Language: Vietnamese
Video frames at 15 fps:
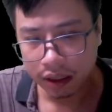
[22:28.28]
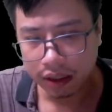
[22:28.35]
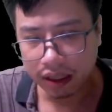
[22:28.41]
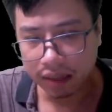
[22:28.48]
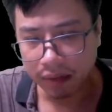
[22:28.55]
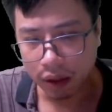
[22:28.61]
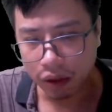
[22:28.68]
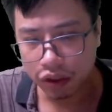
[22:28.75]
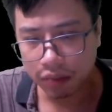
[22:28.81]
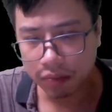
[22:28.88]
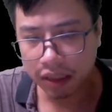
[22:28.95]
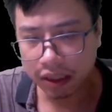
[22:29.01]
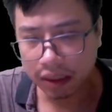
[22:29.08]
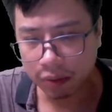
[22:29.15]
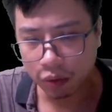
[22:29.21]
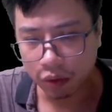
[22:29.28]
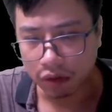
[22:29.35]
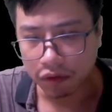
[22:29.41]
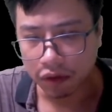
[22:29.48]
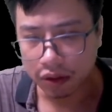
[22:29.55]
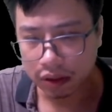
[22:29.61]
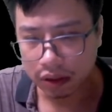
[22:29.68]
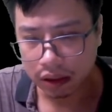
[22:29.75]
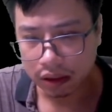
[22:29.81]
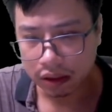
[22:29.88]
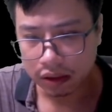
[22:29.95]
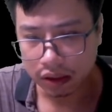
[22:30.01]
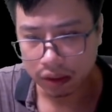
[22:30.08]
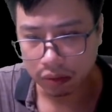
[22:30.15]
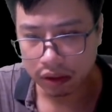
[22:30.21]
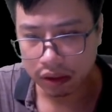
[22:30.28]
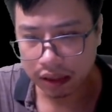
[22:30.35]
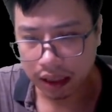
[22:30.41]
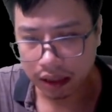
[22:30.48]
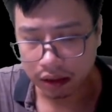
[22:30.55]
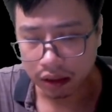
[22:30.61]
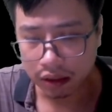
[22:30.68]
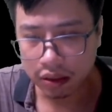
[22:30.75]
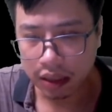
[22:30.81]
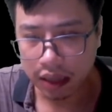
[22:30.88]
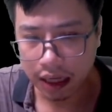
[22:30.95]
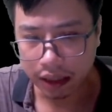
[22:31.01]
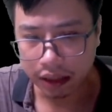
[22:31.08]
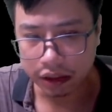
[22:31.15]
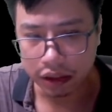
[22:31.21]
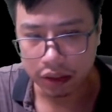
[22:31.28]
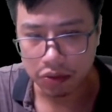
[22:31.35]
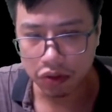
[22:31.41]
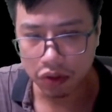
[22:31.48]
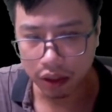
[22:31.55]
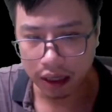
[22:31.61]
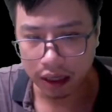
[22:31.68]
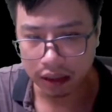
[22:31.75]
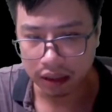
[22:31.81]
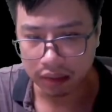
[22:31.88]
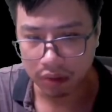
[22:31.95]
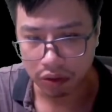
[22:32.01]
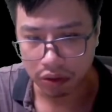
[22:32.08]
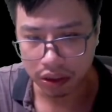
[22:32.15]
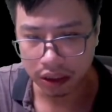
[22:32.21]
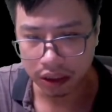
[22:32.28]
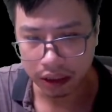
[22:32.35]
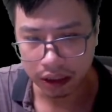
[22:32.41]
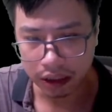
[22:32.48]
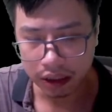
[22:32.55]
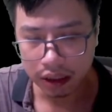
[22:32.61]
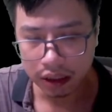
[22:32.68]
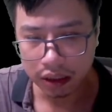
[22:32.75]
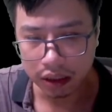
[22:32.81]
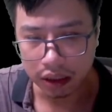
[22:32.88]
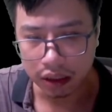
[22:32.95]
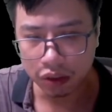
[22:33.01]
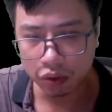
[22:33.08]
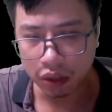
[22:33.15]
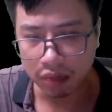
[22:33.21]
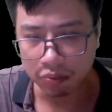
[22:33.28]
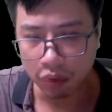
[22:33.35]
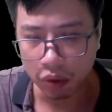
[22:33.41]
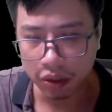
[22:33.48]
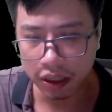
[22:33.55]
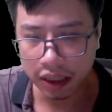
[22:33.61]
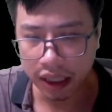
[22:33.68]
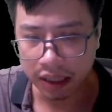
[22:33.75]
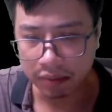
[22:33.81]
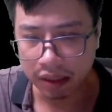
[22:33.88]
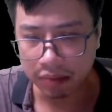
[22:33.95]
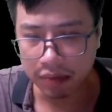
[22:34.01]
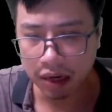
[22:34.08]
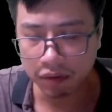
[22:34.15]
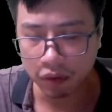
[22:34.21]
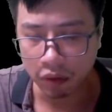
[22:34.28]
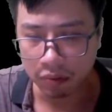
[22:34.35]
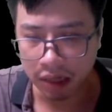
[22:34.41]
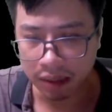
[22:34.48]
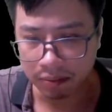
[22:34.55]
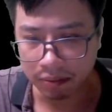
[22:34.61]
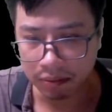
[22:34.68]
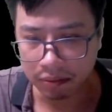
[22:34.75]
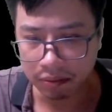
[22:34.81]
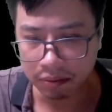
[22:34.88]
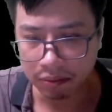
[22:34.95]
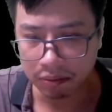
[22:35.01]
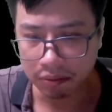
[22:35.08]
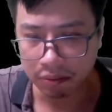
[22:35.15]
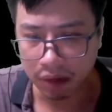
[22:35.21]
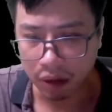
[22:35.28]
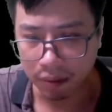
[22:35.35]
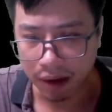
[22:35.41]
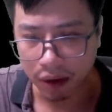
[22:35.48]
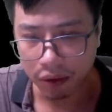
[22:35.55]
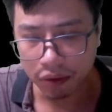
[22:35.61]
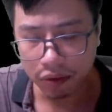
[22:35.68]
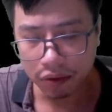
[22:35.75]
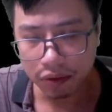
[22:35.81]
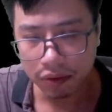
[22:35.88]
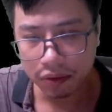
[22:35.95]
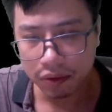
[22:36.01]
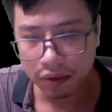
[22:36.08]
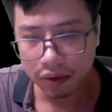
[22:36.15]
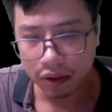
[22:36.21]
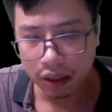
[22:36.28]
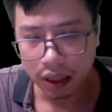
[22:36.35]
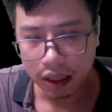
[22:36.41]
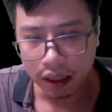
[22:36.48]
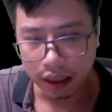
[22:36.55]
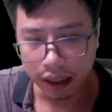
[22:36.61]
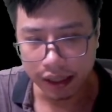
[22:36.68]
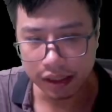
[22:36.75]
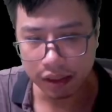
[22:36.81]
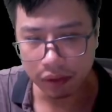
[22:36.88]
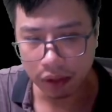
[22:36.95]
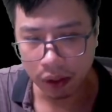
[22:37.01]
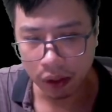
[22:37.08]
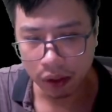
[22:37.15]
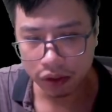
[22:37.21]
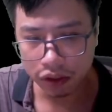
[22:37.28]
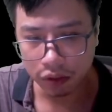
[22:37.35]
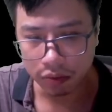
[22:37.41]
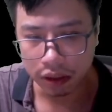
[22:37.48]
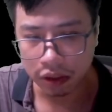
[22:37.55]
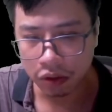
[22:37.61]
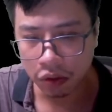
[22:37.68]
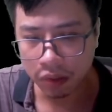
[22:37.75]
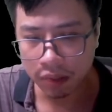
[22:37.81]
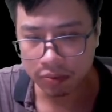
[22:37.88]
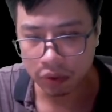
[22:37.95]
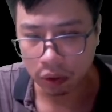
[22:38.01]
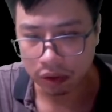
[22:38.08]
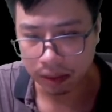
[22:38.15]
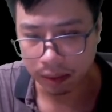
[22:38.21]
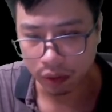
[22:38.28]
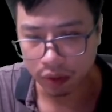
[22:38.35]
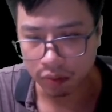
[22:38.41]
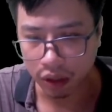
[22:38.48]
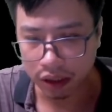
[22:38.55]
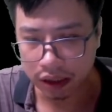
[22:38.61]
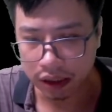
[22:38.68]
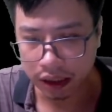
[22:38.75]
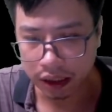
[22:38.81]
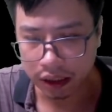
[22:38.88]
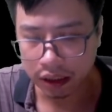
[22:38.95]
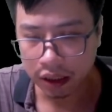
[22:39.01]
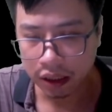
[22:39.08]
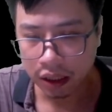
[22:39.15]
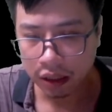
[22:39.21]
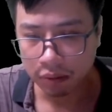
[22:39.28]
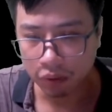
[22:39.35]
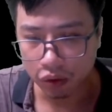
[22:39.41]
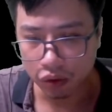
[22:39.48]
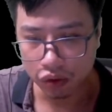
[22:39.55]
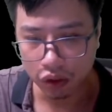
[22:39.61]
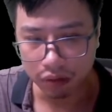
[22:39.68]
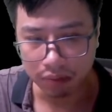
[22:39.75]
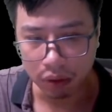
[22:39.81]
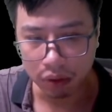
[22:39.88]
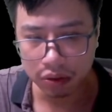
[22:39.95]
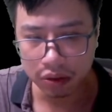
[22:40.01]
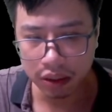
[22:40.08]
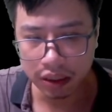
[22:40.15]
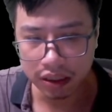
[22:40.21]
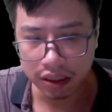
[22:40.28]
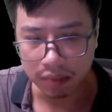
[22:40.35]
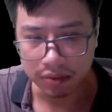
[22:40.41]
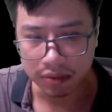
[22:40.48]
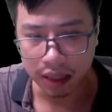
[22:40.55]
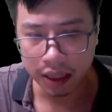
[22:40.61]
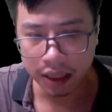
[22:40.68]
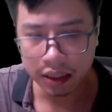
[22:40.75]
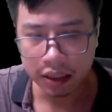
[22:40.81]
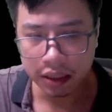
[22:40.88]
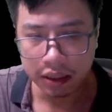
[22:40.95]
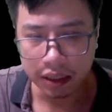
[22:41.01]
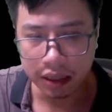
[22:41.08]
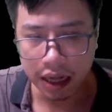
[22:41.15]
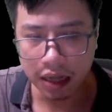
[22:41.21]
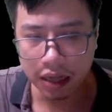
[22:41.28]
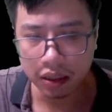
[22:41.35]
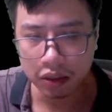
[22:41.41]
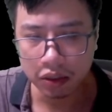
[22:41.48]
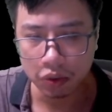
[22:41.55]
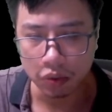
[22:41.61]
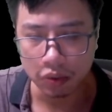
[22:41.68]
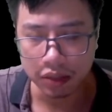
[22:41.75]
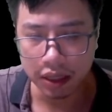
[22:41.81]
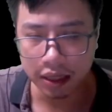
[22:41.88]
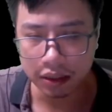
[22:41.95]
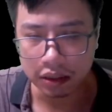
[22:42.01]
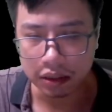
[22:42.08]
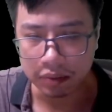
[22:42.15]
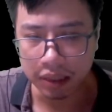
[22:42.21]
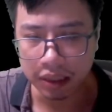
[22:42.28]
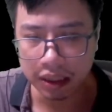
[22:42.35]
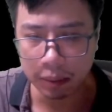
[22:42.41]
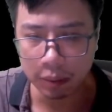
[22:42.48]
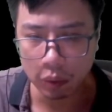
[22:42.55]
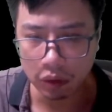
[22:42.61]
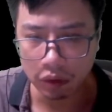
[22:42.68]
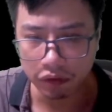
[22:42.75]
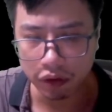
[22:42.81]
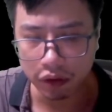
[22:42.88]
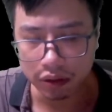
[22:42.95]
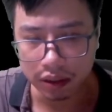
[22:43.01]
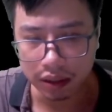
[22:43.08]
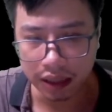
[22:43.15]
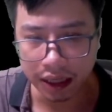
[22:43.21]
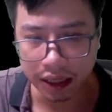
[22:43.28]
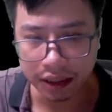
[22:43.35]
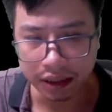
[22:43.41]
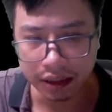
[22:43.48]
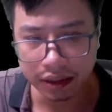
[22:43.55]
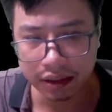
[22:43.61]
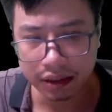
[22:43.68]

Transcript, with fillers: Tia máu trên mi tâm của pho tượng giống như đạt tới cực hạn, chiếu rọi cả nửa bầu trời, khiến toàn bộ nơi này bị bao phủ bởi màu máu. Ngay sau đó, trong tiếng hô hấp dồn dập của mọi người, một giọt máu tươi chậm rãi đã ngưng tụ ra từ mi tâm của pho tượng này.